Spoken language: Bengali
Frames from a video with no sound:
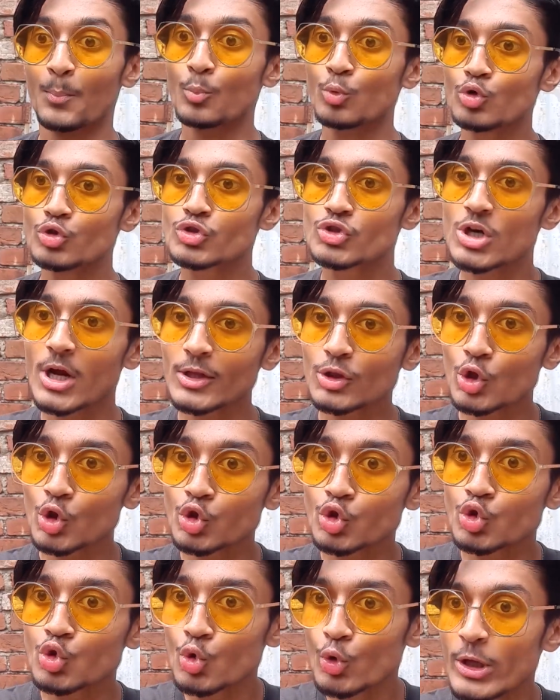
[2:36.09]
মুজরা তো
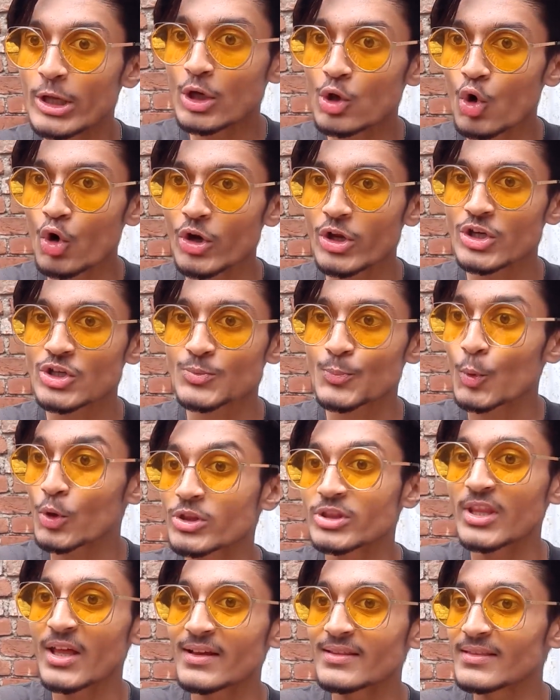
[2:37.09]
তুই করিস
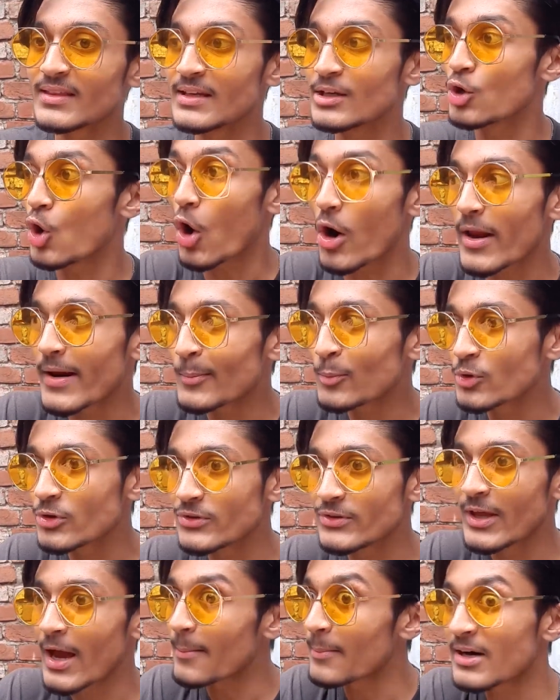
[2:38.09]
প্রত্যেক দিন ঘরের
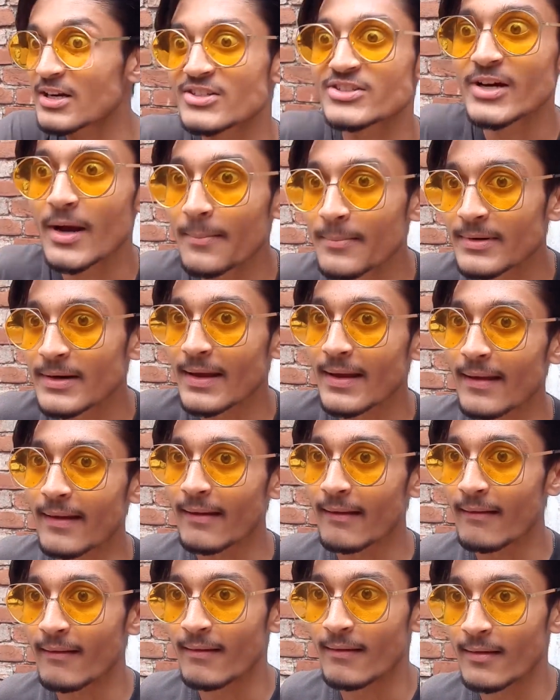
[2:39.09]
মধ্যে আমার সামনে
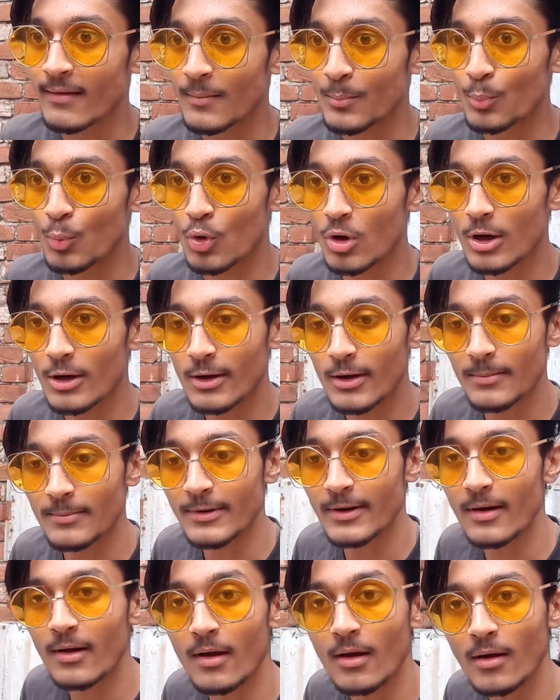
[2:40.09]
বললাম
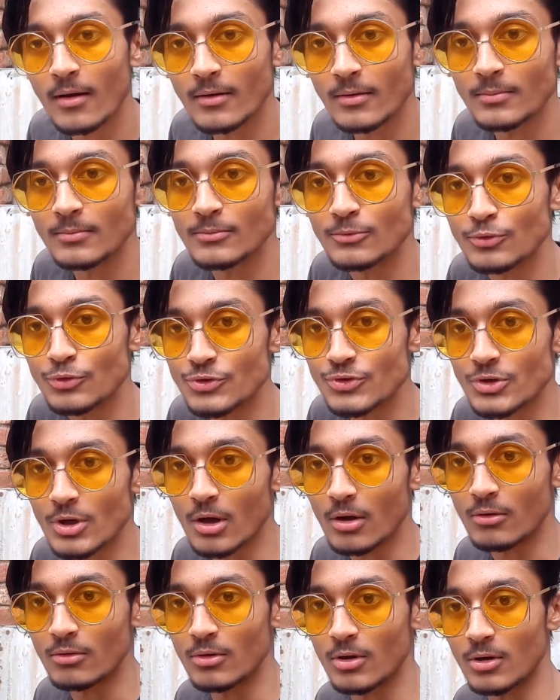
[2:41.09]
না আর মুজরা
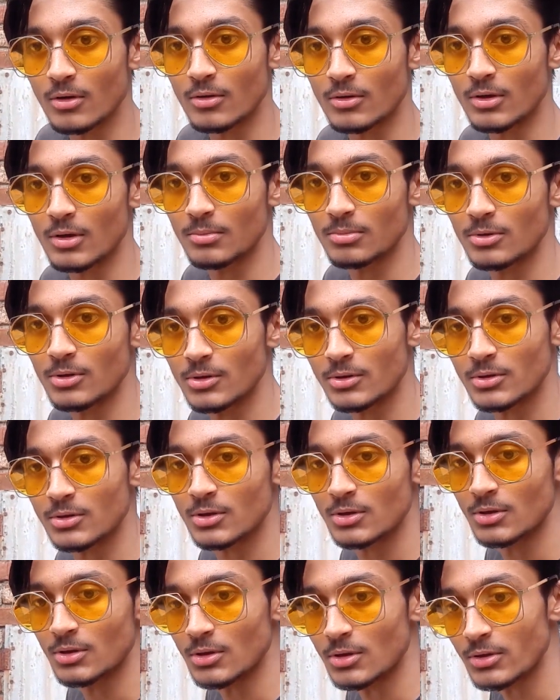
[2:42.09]
করার কথা বলছি
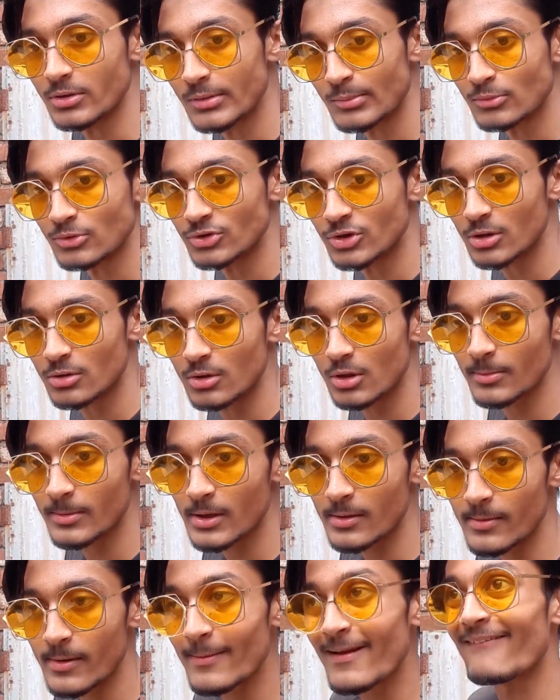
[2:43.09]
নিজে মুদ্রা করে
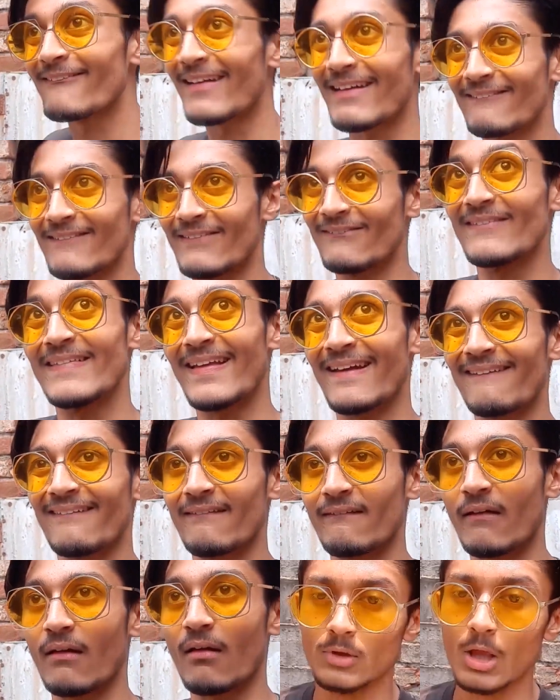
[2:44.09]
বেড়াবে আর আমাকে দেখে
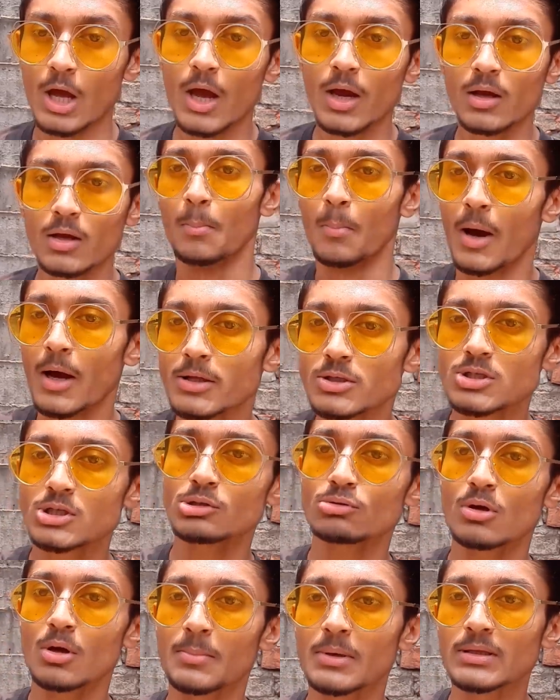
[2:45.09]
দেবে দেখ মানছি
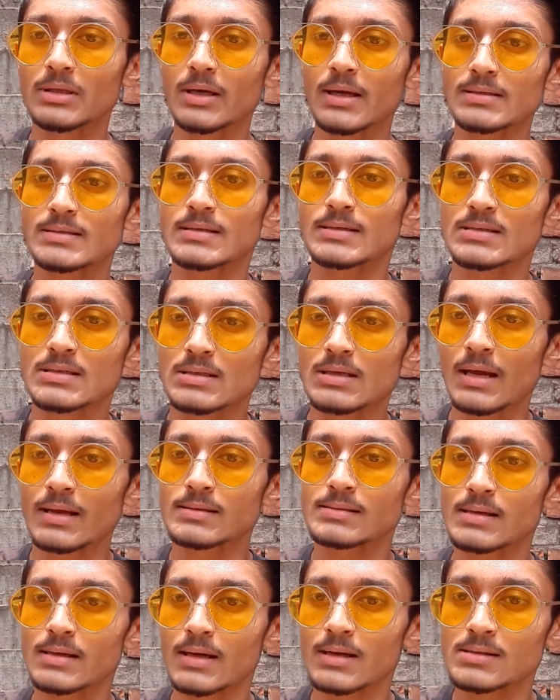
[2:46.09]
তুই আমার থেকে সিক্সটি নাইন
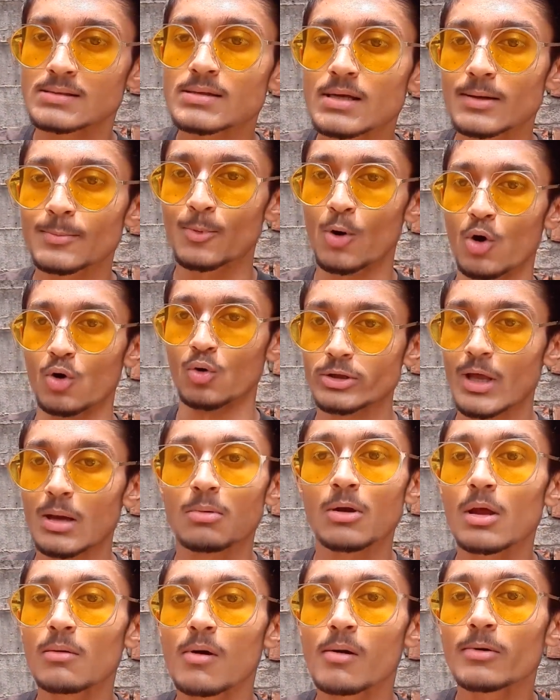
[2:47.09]
সেকেন্ডস এর বড় তাই
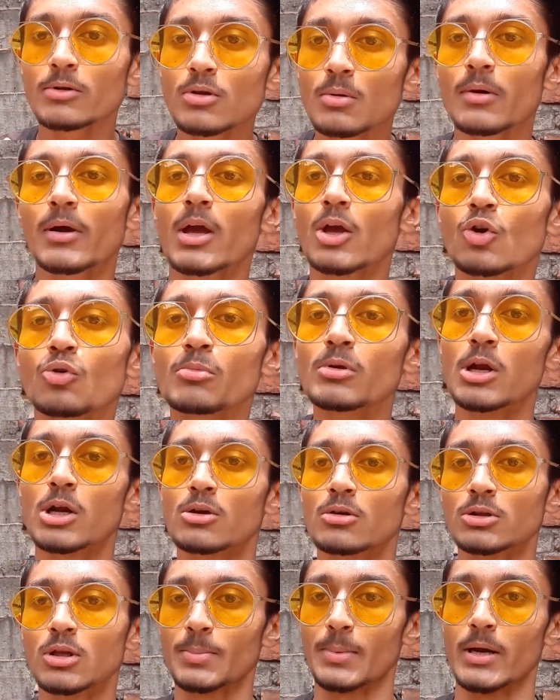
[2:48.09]
বলে এভাবে তুই আমাকে হিউমিলেট
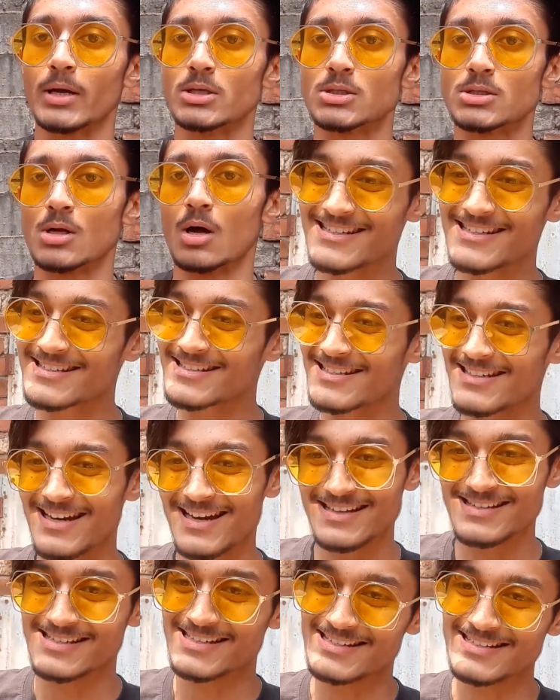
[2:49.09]
করতে পারিস সিক্সটি
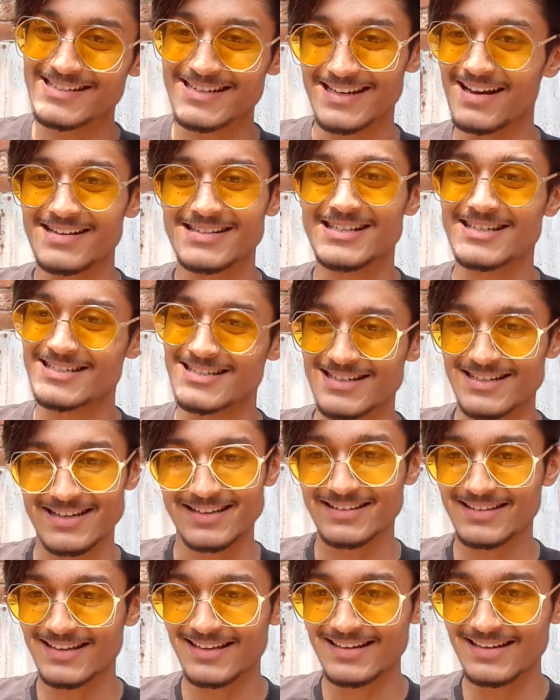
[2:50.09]
নাইন আর সিক্সটি
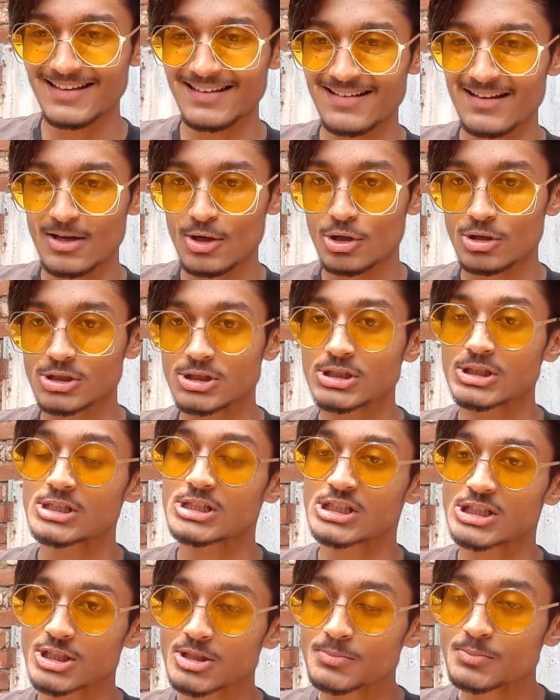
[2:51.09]
তাই না ওটা
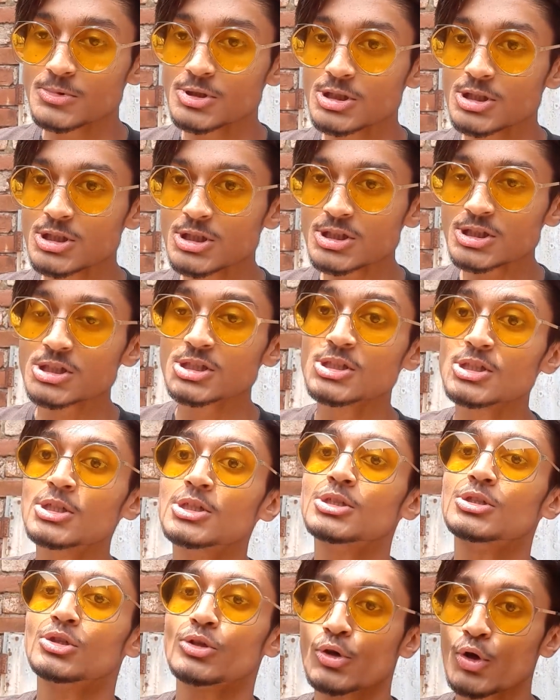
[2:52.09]
এক মিনিট
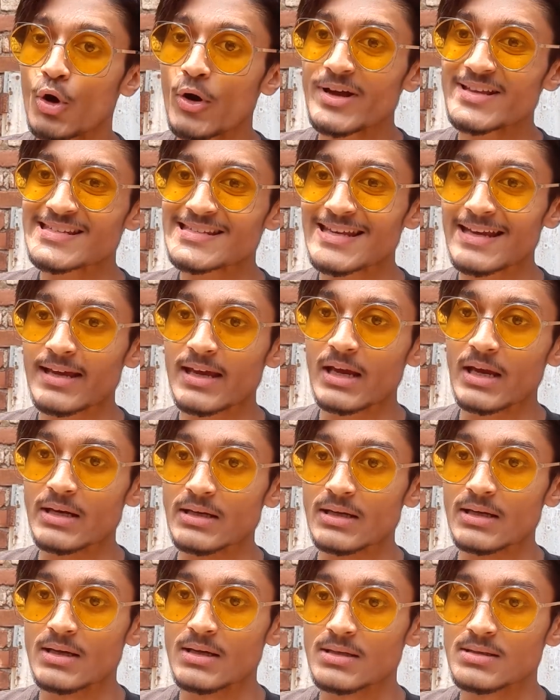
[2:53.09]
নয় সেকেন্ড
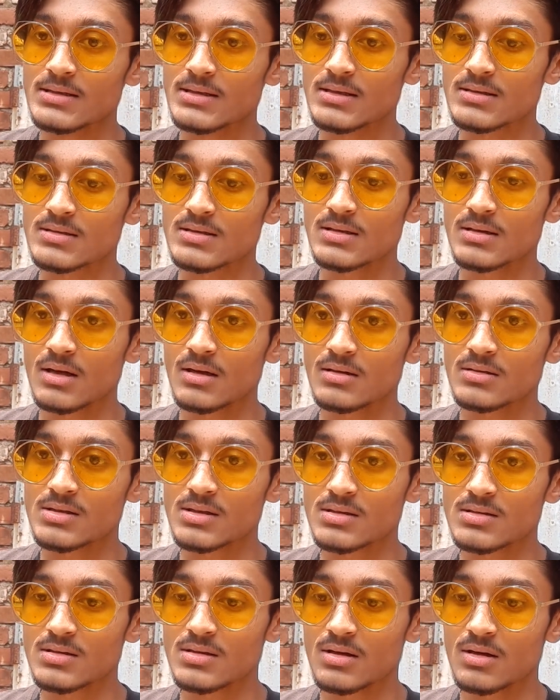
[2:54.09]
সিক্সটি নাইন
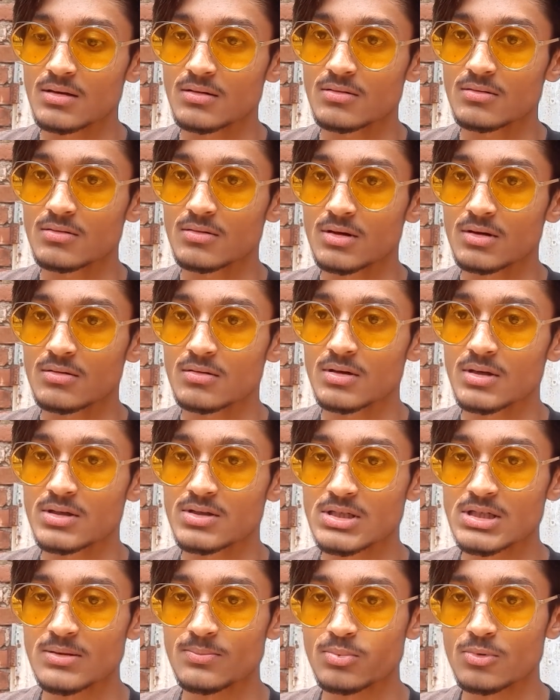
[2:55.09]
সিক্সটি নাইন করে করে
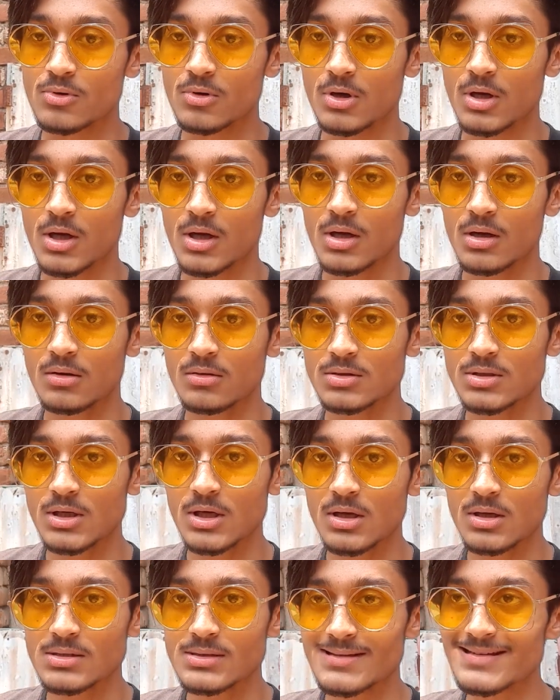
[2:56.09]
চিপ খুলে গেল
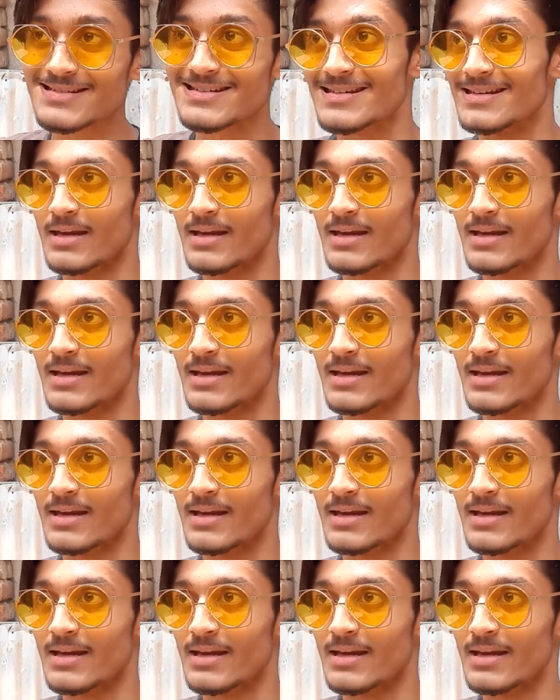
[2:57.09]
সালা সিক্সটি